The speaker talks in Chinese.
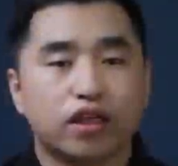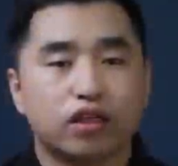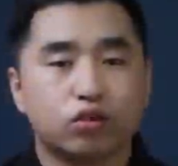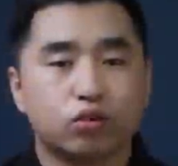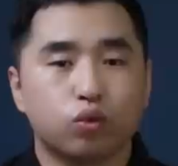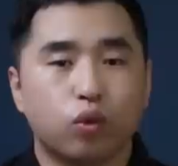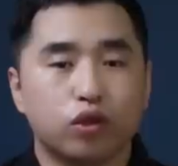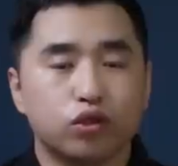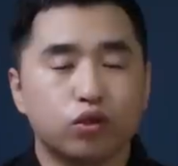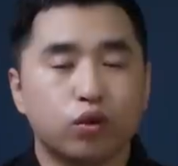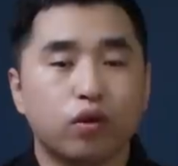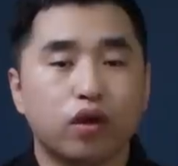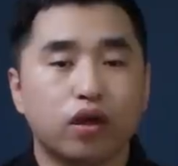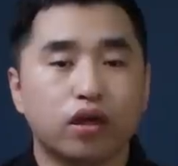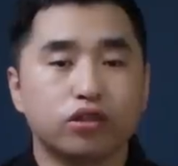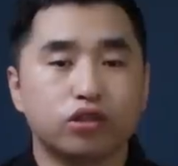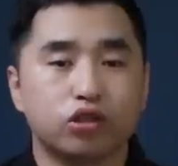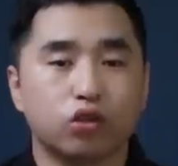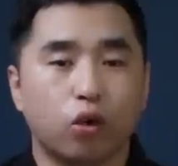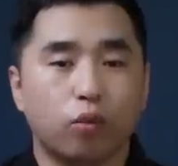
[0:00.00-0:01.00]
他的左胸
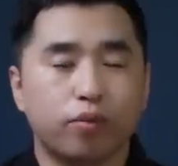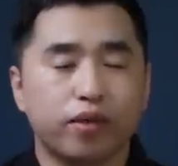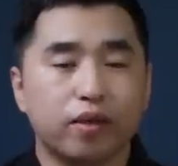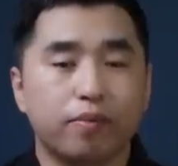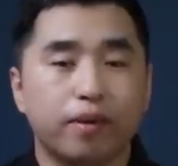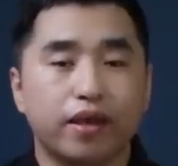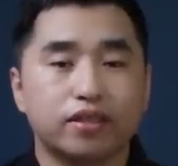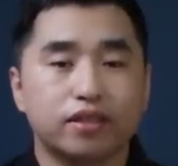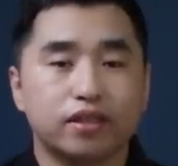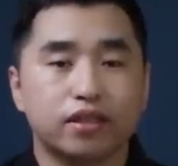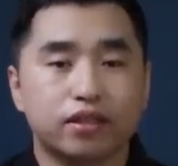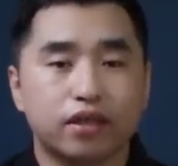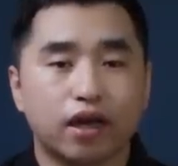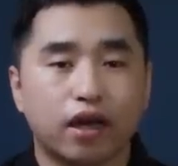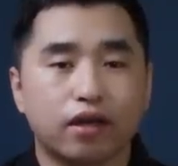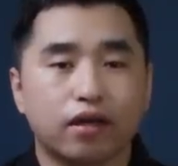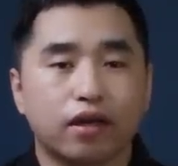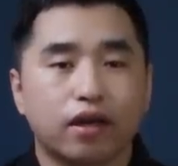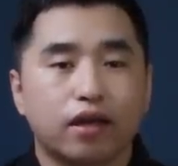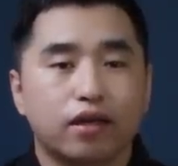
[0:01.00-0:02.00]
和手臂被刺
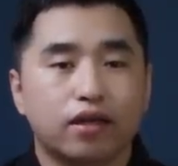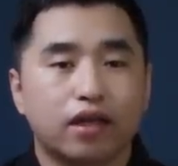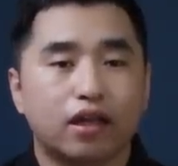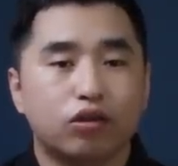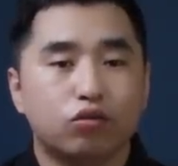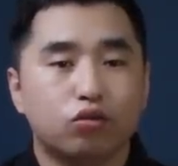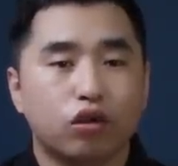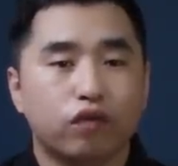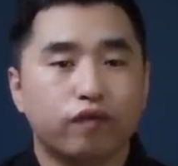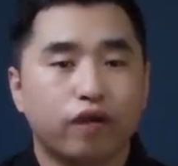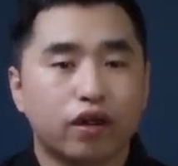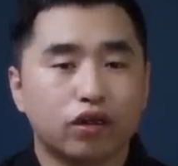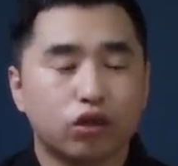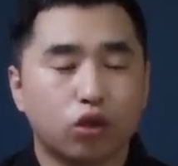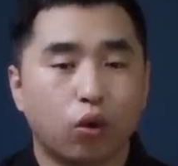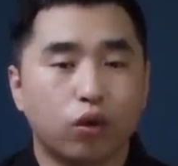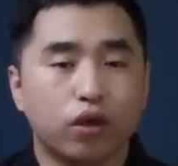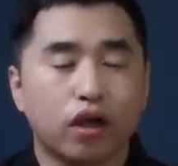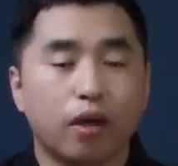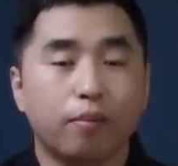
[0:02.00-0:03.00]
伤，但对方
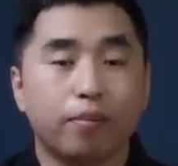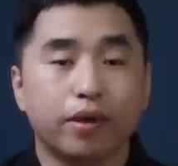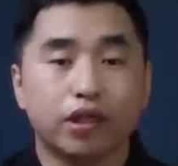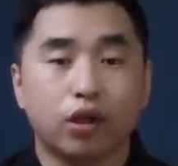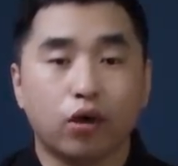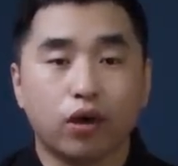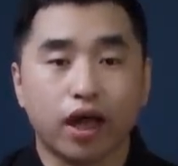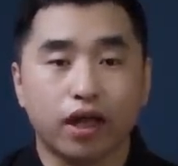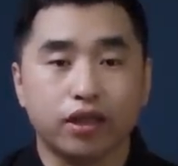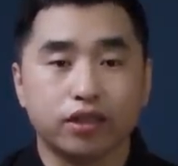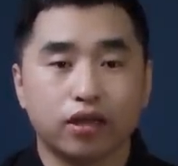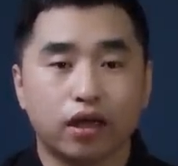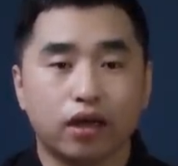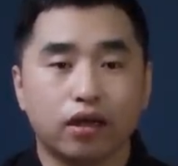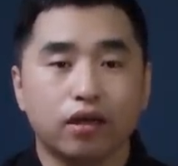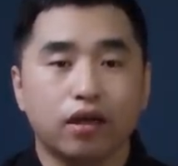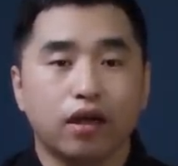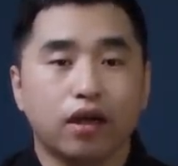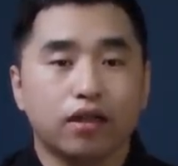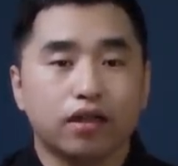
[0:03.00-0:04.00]
同样被刀砍
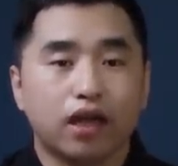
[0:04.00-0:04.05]
伤。